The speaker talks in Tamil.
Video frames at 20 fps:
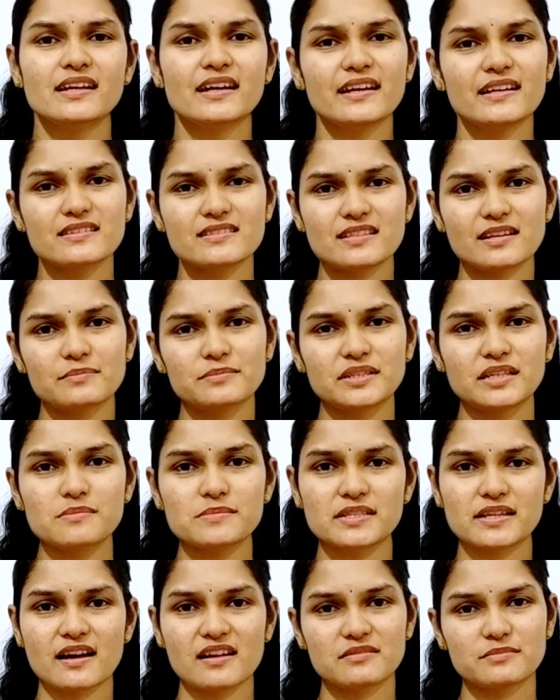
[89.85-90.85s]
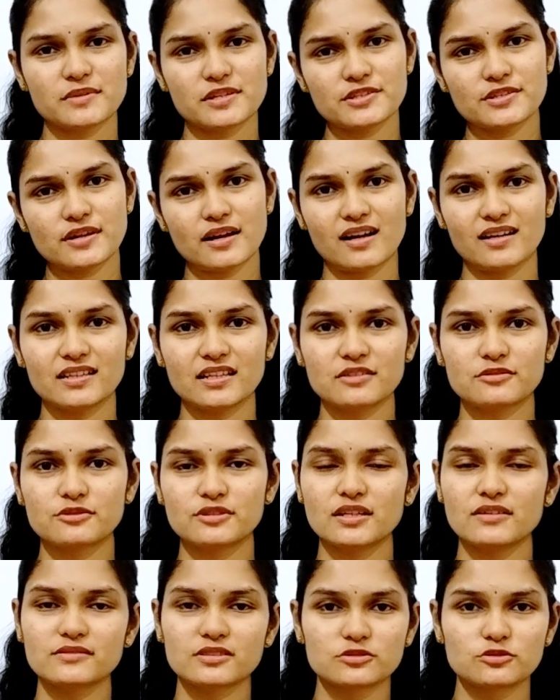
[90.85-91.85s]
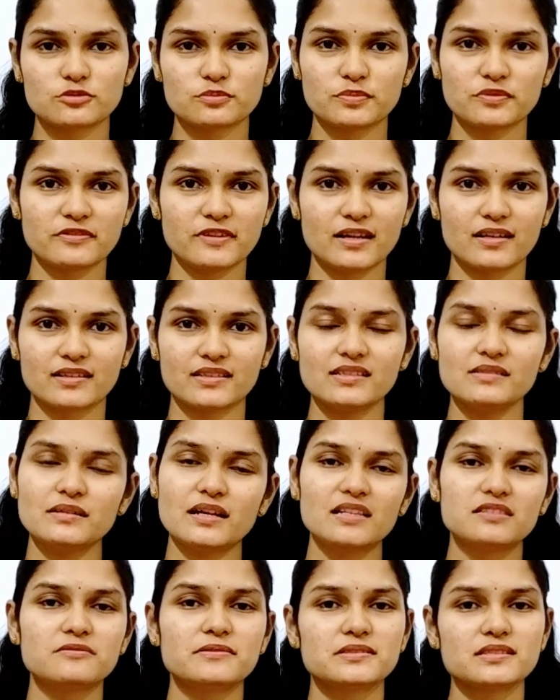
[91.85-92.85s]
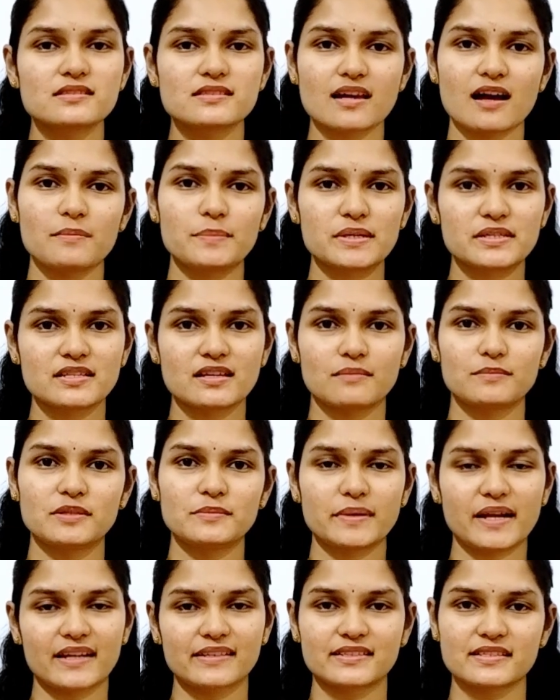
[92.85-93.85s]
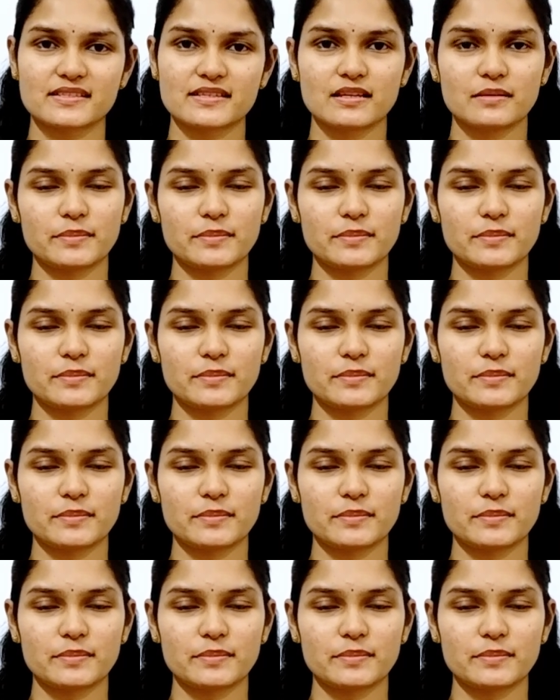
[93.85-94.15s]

அண்ட் சம்டைம்ஸ் ஆறு மாதம் ஆனால் கூட அவங்க துப்புவாங்க அது வந்து சாப்பிட சாப்பிட ப்ராக்டிஸில்